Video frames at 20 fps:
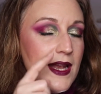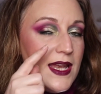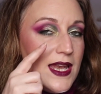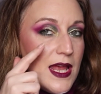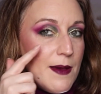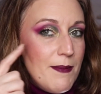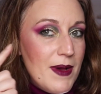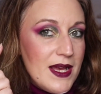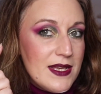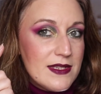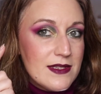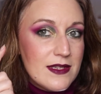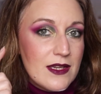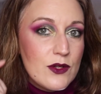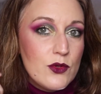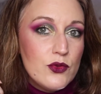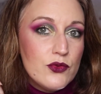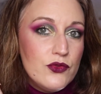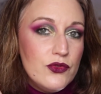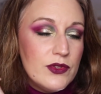La
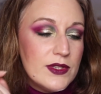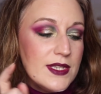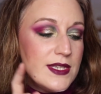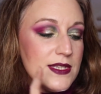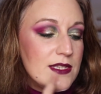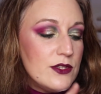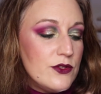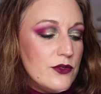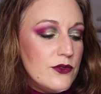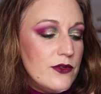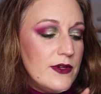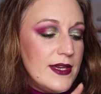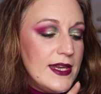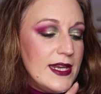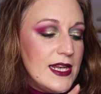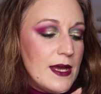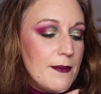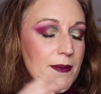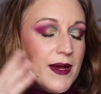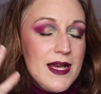base contour des yeux
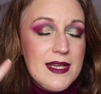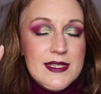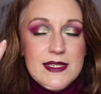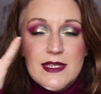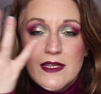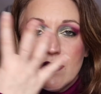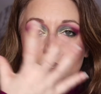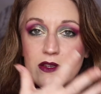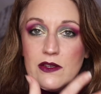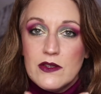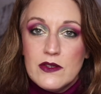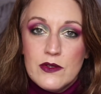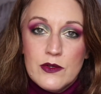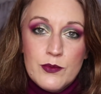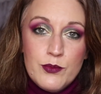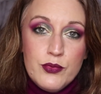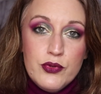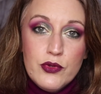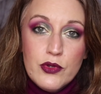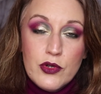et la base
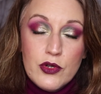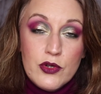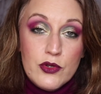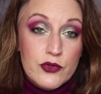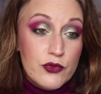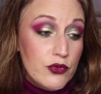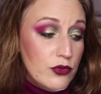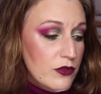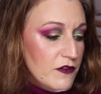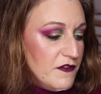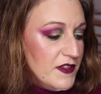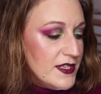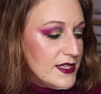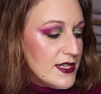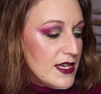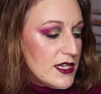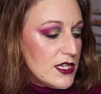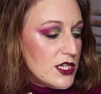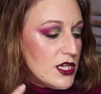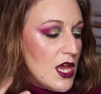euh, pour euh, tout le
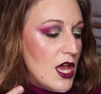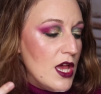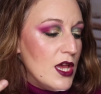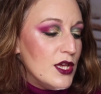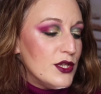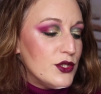visage.